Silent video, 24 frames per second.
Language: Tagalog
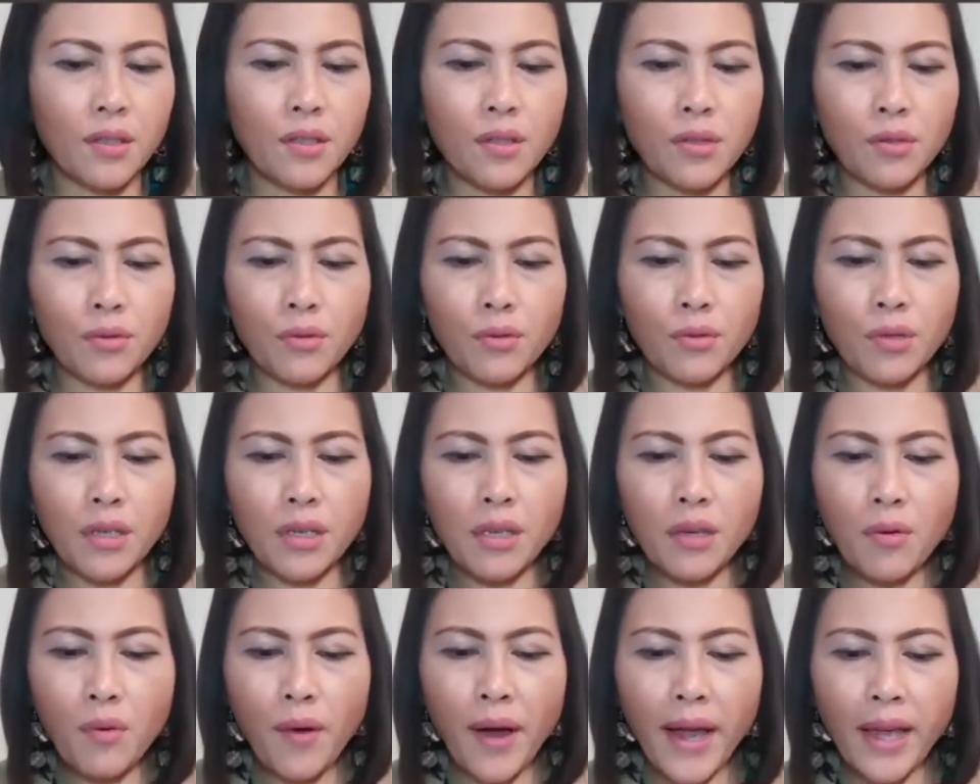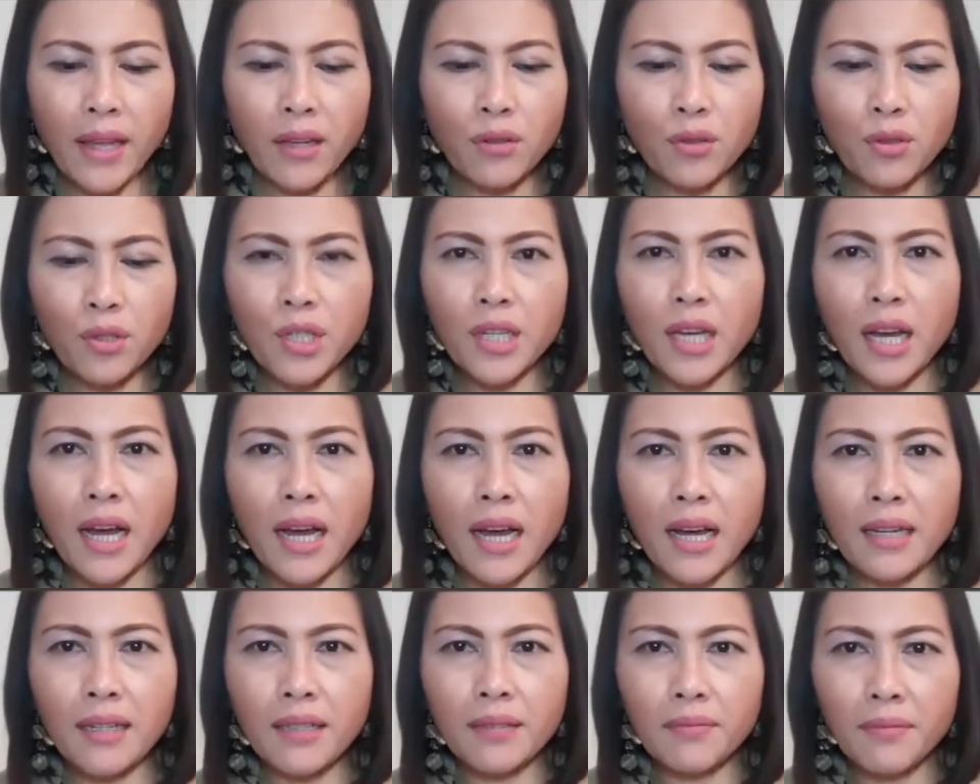So, ihiwain ko
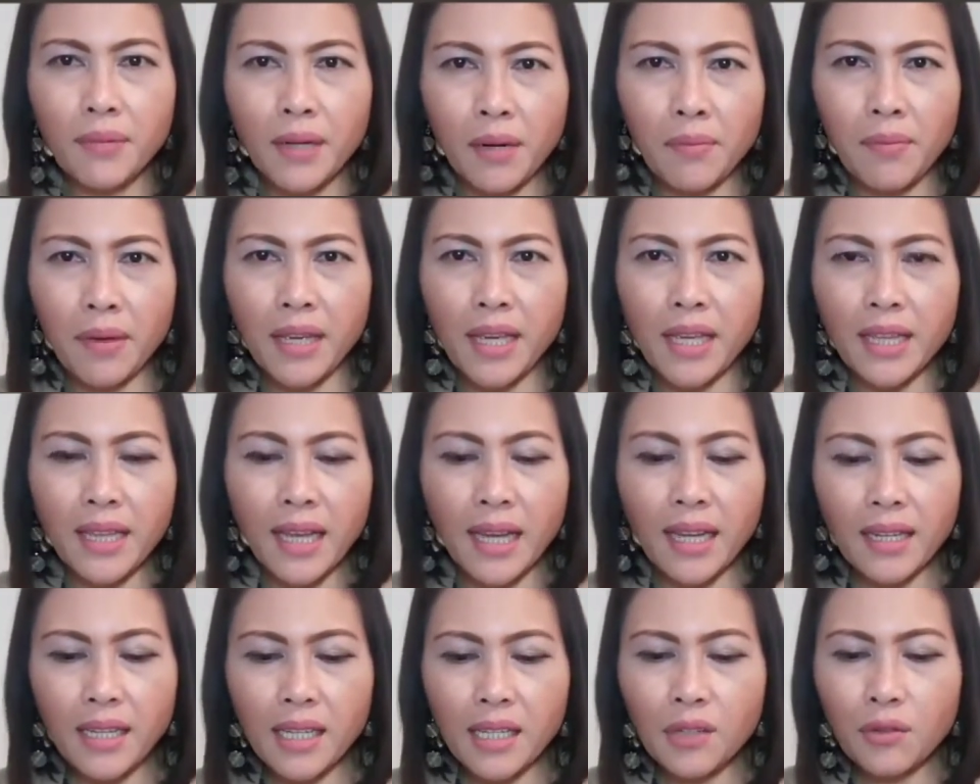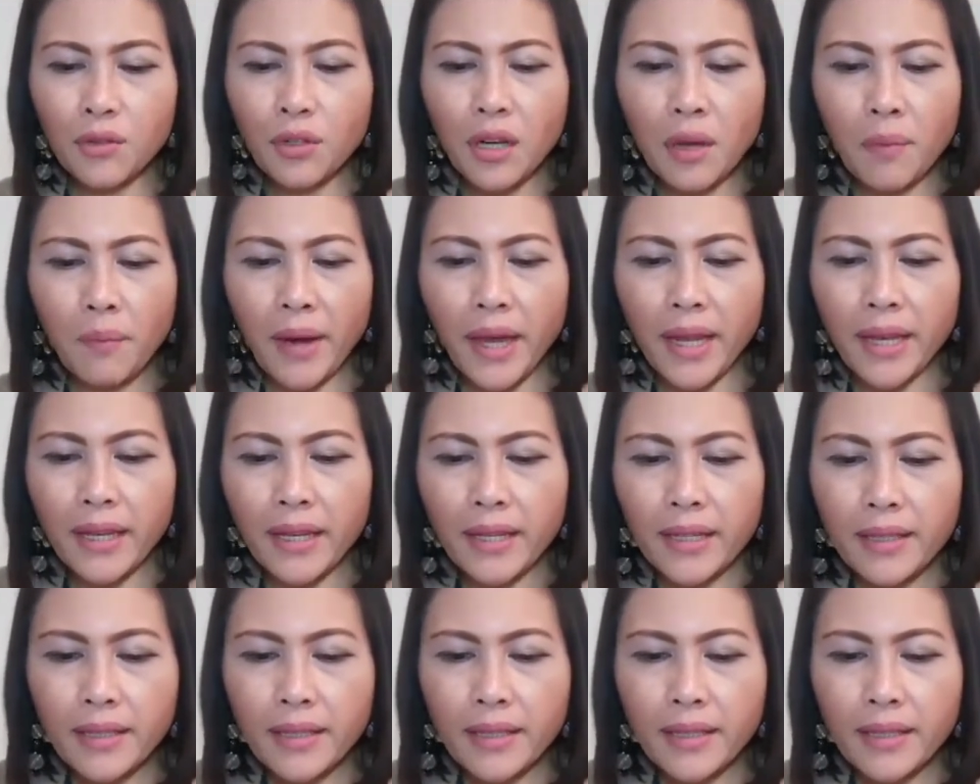siya para makita ninyo naman